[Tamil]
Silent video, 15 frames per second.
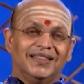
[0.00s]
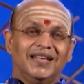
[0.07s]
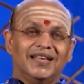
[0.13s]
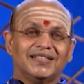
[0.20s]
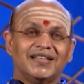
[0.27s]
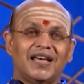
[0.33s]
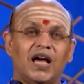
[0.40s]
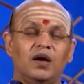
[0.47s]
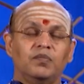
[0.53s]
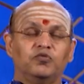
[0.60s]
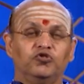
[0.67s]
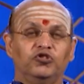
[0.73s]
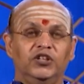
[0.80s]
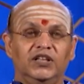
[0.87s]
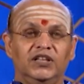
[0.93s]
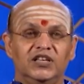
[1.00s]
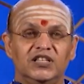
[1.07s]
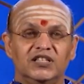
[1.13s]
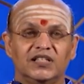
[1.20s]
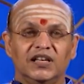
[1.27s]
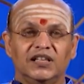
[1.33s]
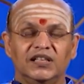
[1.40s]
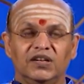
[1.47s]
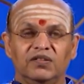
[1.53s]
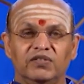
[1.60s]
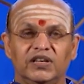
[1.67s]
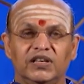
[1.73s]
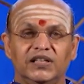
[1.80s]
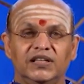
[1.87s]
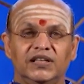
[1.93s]
திசா புத்திக்கு செய்ய
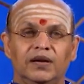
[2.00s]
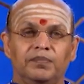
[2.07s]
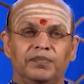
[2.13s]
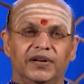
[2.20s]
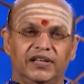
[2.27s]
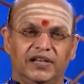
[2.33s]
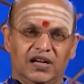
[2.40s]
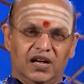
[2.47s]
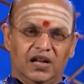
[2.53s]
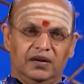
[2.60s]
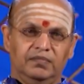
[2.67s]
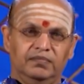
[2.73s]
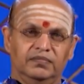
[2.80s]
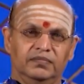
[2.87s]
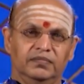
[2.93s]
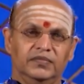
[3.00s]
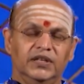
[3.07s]
வேண்டிய பரிகாரம்